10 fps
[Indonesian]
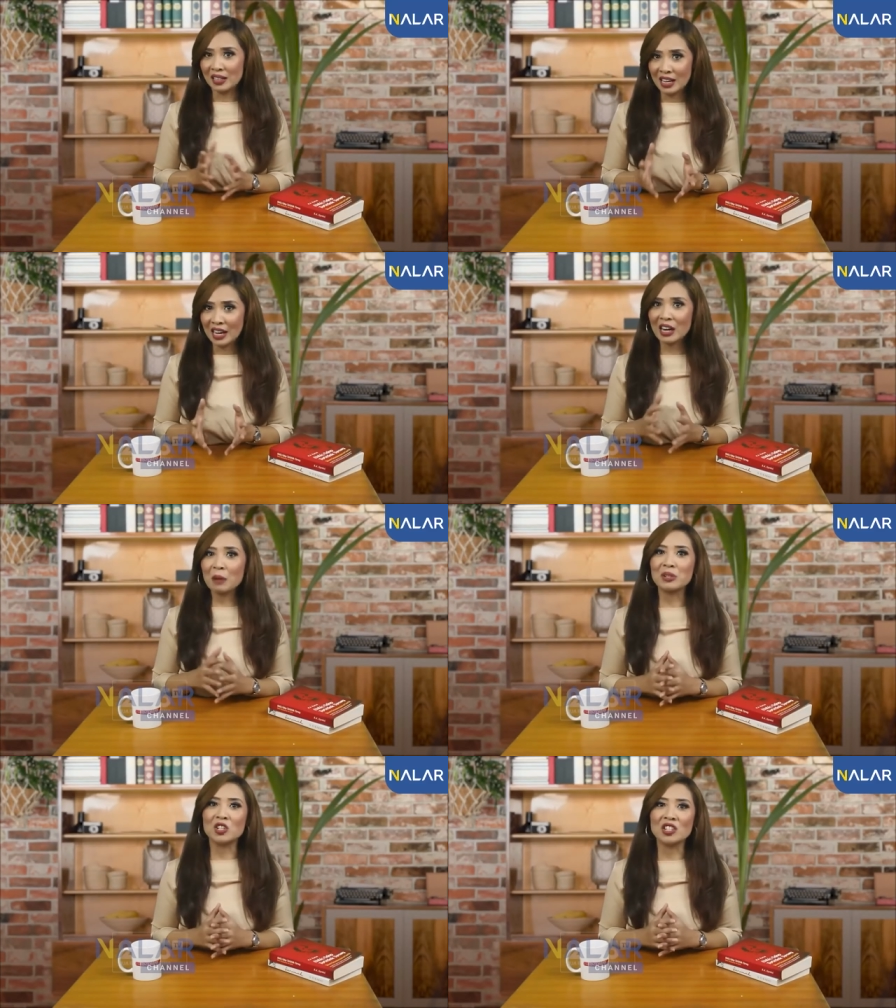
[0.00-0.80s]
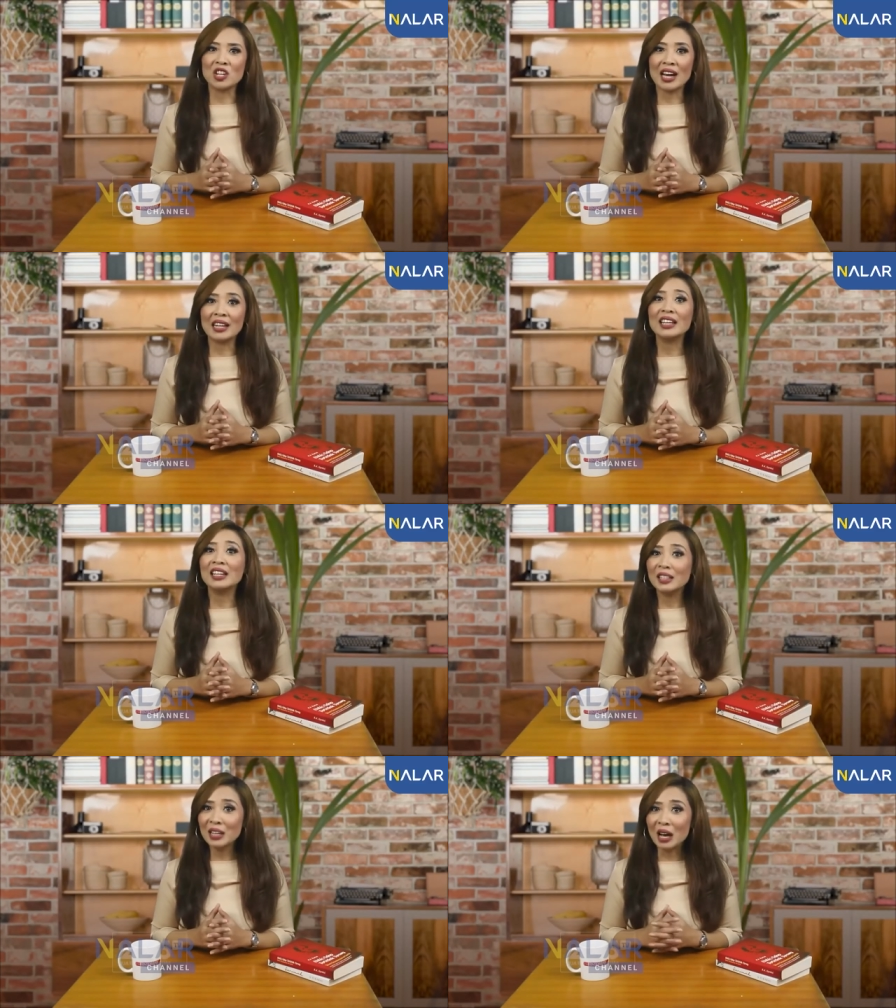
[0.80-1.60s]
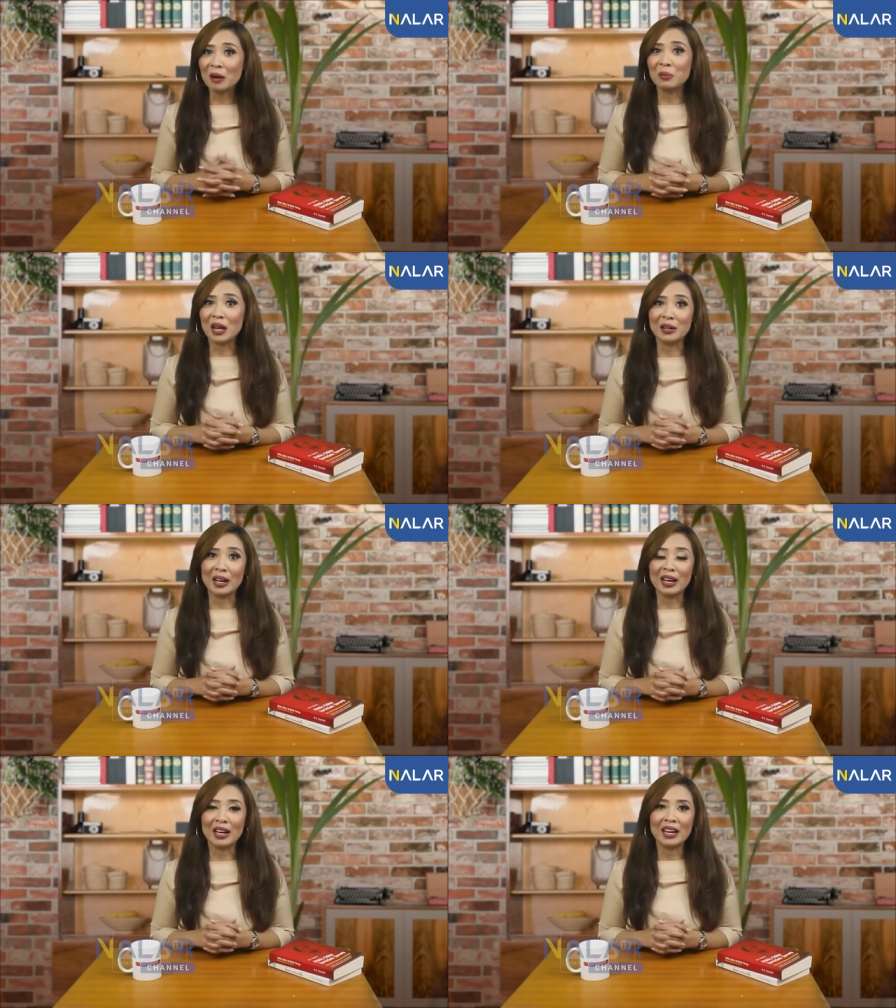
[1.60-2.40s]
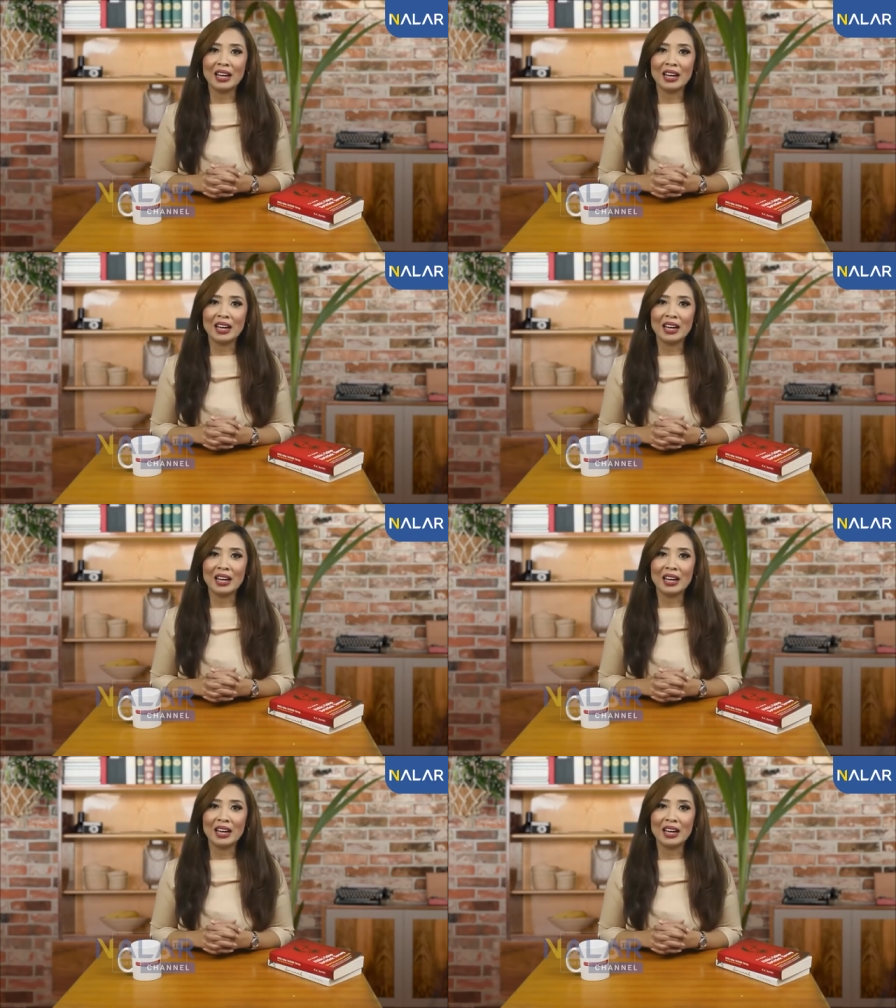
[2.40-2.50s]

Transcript: di era penjajahan Hindia Belanda.